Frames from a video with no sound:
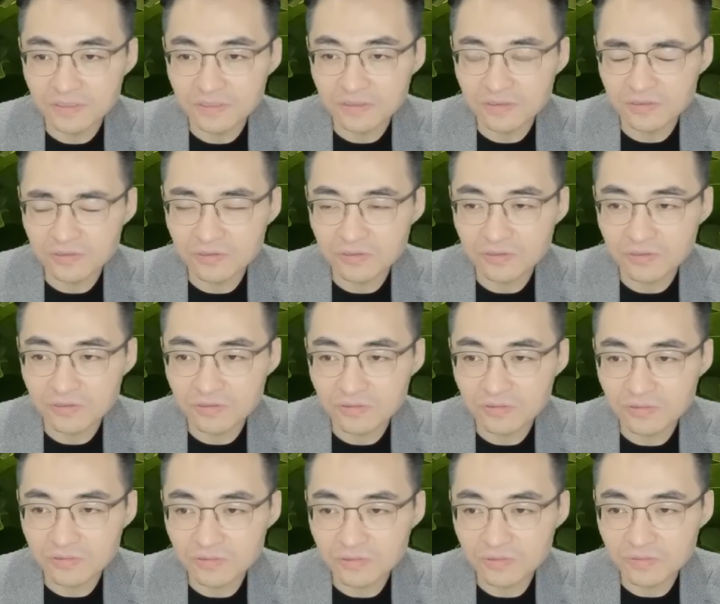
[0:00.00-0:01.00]
그래서
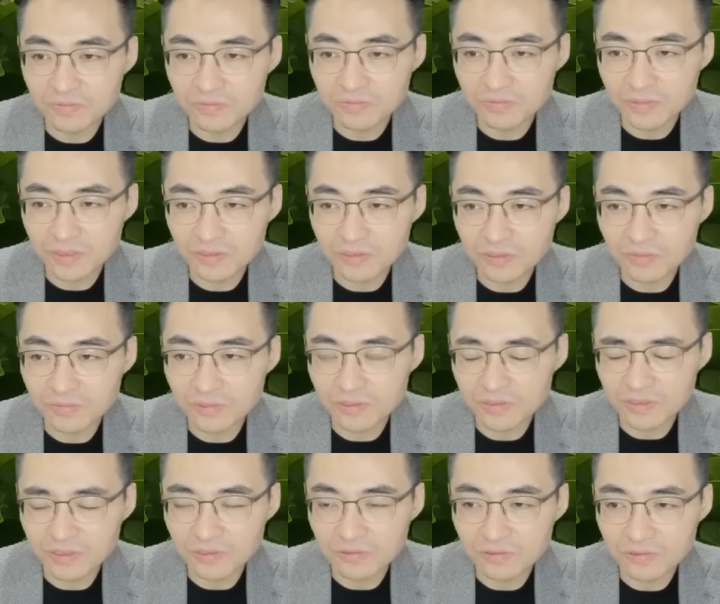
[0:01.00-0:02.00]
공급 환경
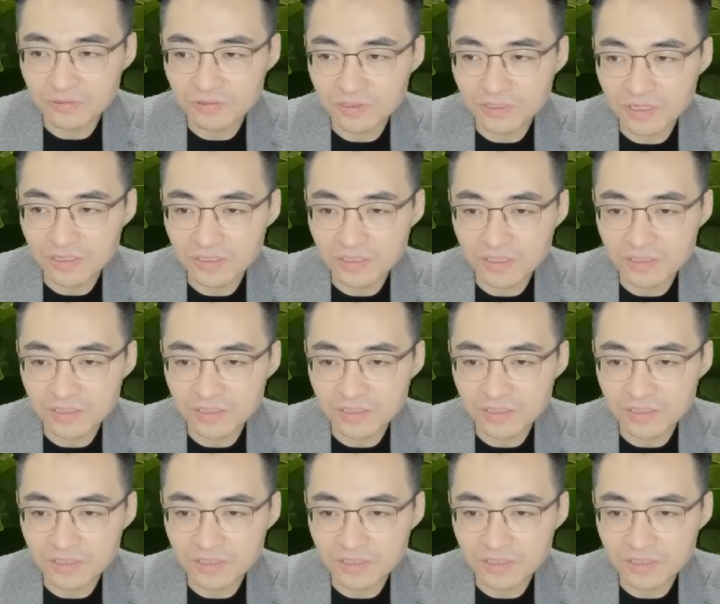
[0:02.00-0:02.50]
변화로 상해